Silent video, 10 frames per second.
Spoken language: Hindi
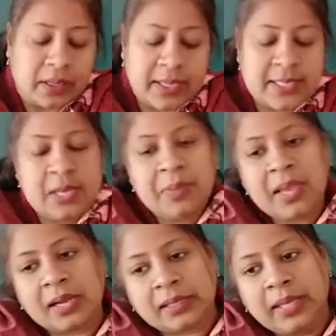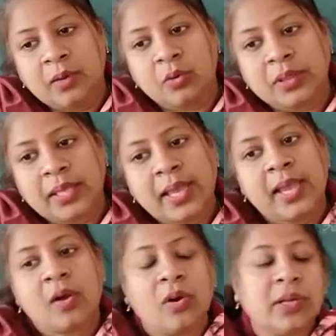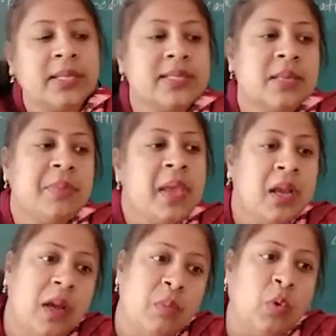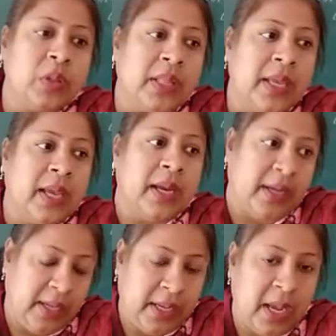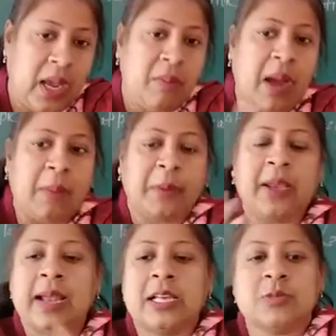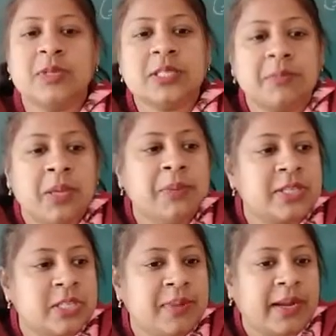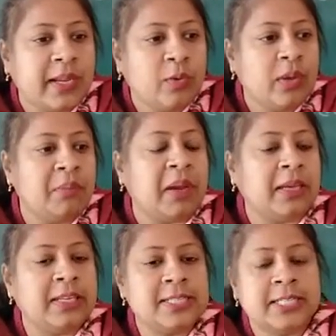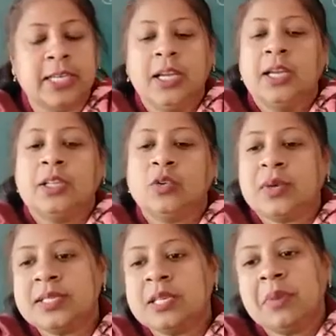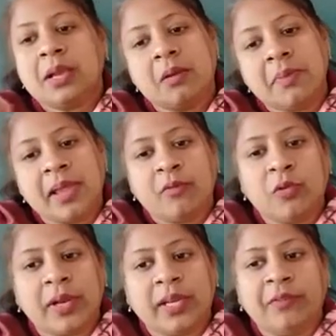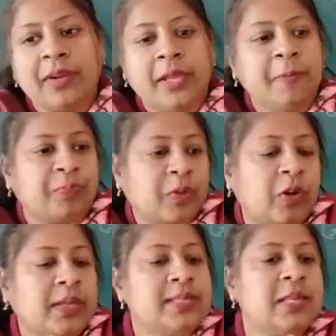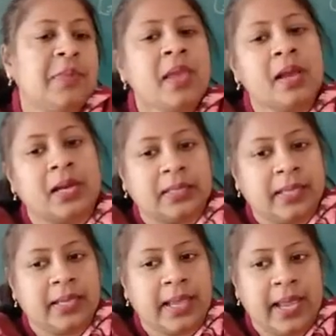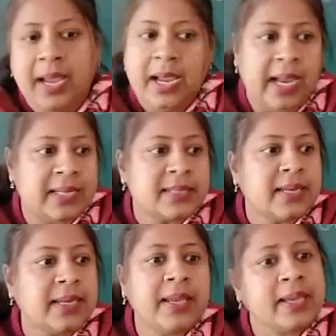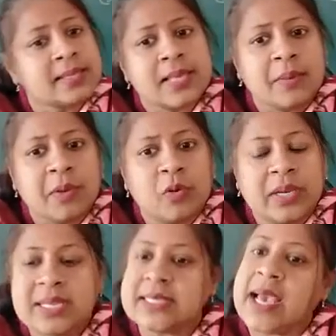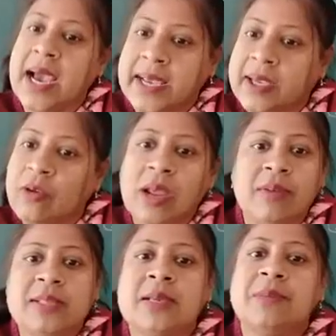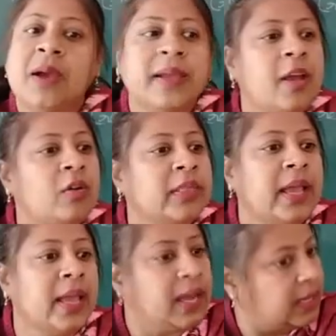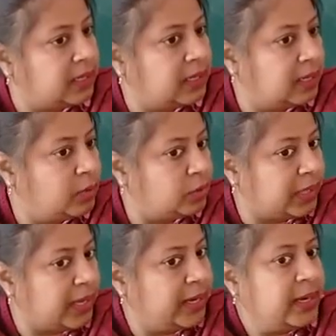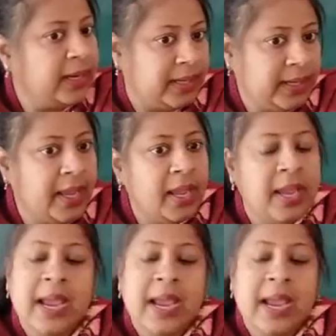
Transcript: किसी में अधिक होती है और किसी में कम होती है ठीक है अब आपकी क्लास में सभी बच्चे बैठे हुए हैं मान लीजिए तो किसी में कम है वो क्रिएटिविटी और किसी में अधिक है ऐसा नहीं है कि सेम ही होगी जैसे आईक्यू लेवल सबका क्या होता है अलग अलग होता है ठीक है